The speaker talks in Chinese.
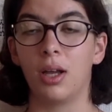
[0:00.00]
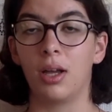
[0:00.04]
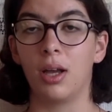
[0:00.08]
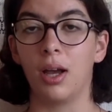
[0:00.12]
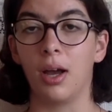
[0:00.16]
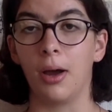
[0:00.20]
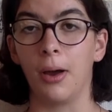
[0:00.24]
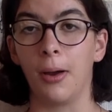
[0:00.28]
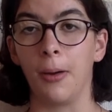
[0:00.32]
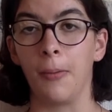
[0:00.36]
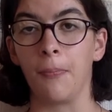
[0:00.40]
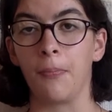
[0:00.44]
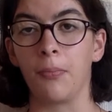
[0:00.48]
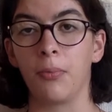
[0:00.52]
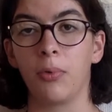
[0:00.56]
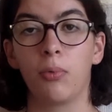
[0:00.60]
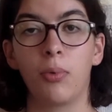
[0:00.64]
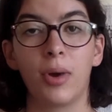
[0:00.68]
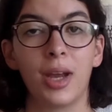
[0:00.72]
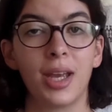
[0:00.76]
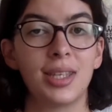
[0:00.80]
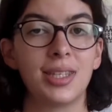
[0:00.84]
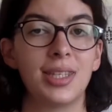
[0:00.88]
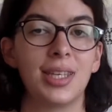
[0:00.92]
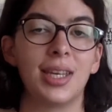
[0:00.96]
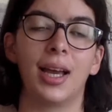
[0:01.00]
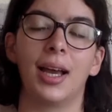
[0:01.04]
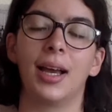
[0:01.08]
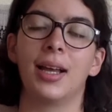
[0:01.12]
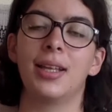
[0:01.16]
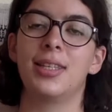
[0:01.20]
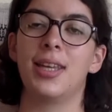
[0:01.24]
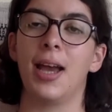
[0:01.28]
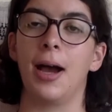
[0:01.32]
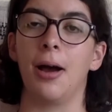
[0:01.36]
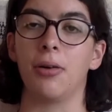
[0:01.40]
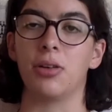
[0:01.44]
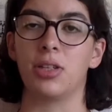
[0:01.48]
嗯危机和
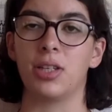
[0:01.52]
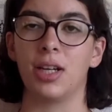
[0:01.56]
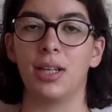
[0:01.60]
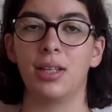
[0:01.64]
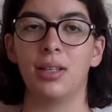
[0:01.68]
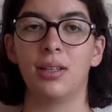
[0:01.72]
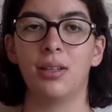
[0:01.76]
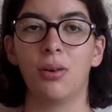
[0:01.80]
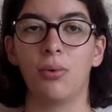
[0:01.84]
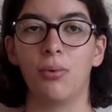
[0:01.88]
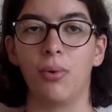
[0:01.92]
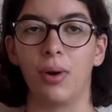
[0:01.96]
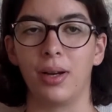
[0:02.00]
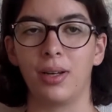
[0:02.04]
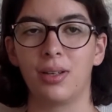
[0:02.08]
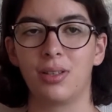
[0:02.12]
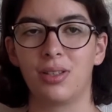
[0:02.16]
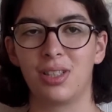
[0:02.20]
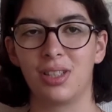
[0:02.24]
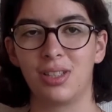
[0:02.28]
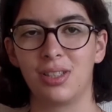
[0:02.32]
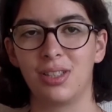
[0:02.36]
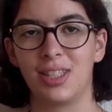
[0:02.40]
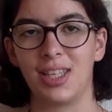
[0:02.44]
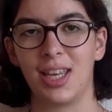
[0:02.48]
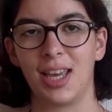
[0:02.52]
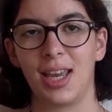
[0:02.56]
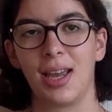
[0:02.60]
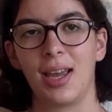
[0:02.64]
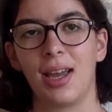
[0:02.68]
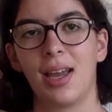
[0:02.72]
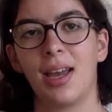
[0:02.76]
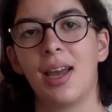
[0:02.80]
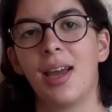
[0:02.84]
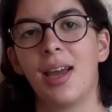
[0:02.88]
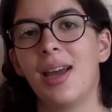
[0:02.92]
挑战的世界，